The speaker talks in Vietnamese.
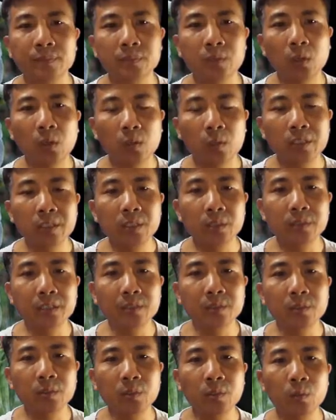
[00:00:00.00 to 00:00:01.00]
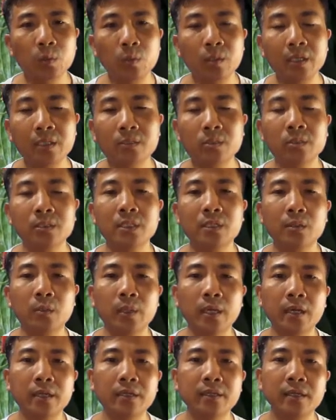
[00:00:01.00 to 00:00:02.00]
Do có nhiều tác dụng quý cho sức
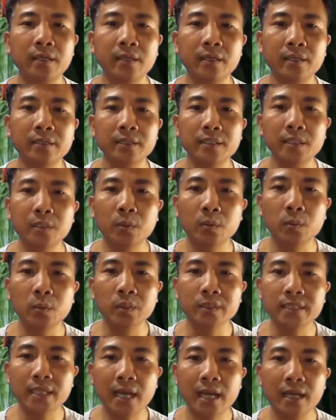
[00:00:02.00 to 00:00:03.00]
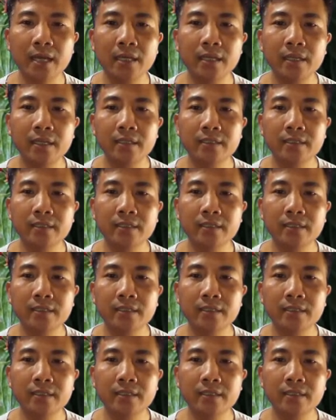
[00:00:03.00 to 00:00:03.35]
khỏe nên là nhiều quốc gia